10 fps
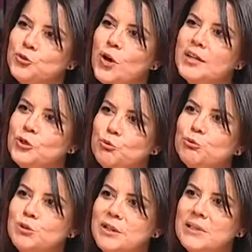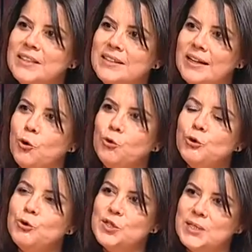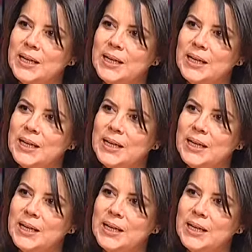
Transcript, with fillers: şu anki uygulamada da okul öncesi